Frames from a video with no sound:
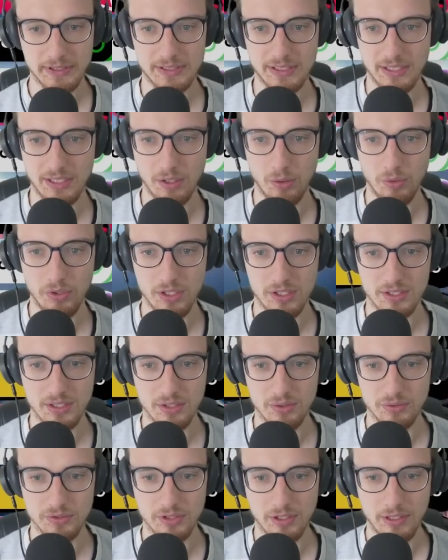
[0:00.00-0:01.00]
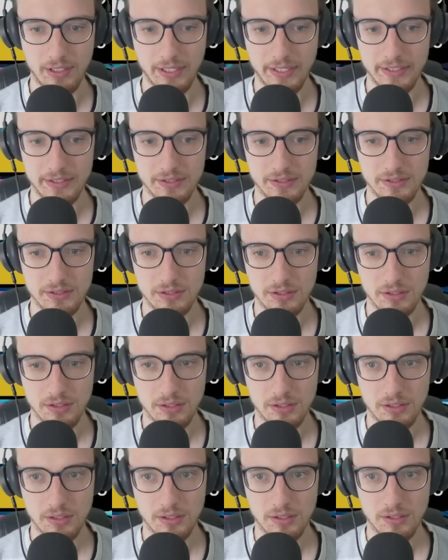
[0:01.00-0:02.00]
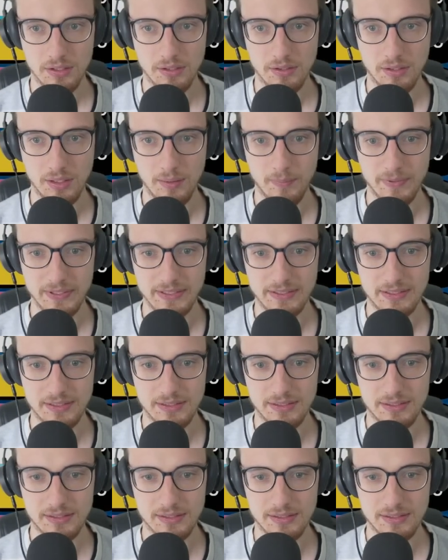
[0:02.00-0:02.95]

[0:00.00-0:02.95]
mein Ceraora darunter leidet. Aber ich